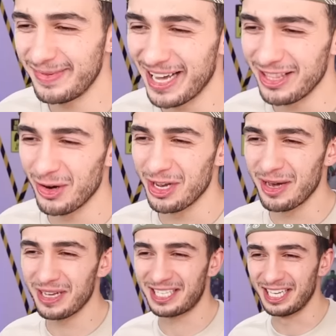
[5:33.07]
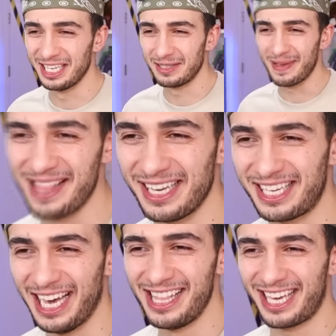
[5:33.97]
Siz benimle oynamazsanız ben de
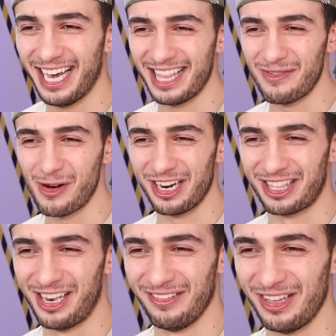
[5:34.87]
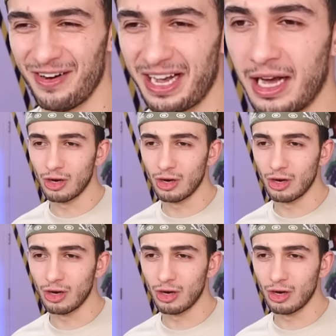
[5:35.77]
kendi kendime oynatırım diye bak.